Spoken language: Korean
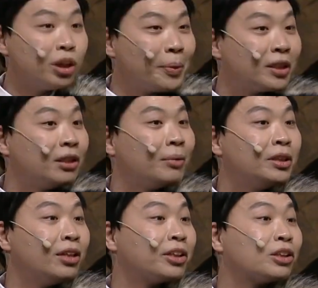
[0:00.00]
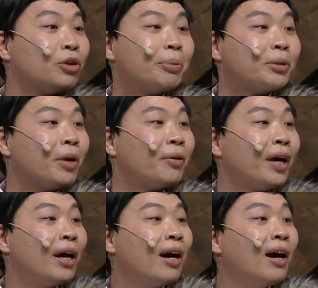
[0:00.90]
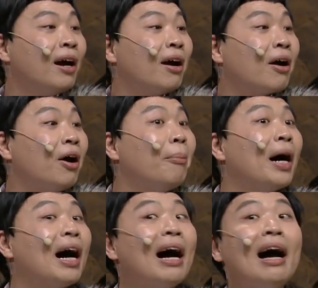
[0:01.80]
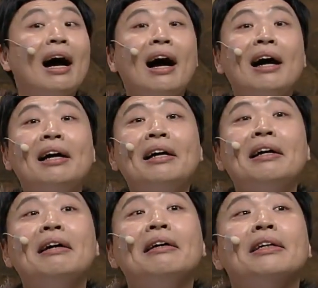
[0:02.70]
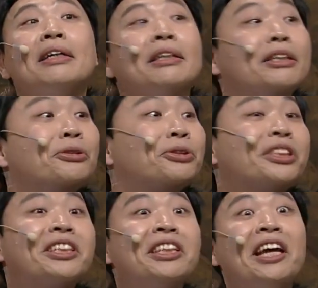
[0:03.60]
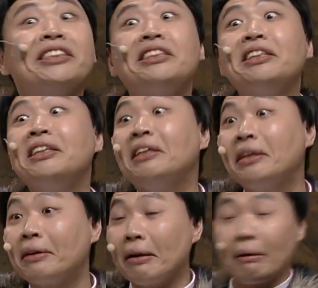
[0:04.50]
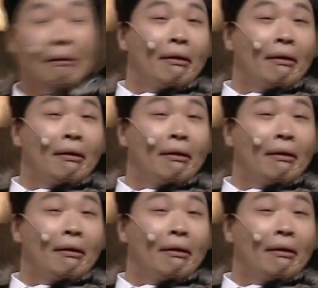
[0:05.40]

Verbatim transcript: 그럼 오지랖프 끝나면 이제 여자친구 옆에서 뭐라고 해 거봐 이국지 크댔지 이렇게